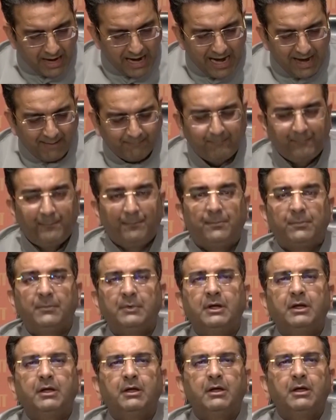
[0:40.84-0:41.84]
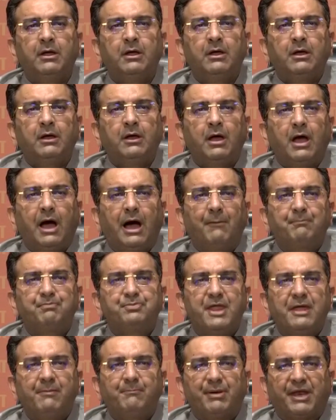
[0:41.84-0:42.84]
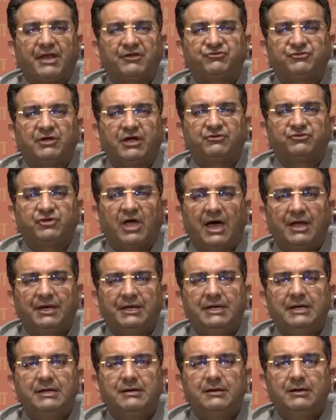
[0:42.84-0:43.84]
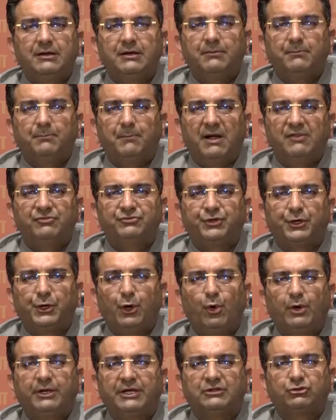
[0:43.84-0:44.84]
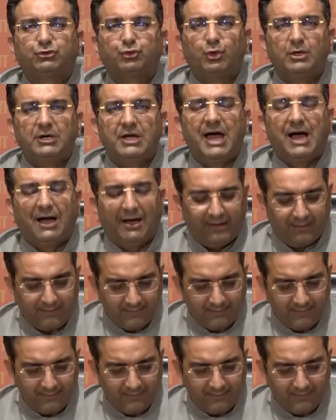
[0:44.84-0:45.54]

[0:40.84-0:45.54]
आप अपने भ्रष्टाचारी मंत्रियों की तुलना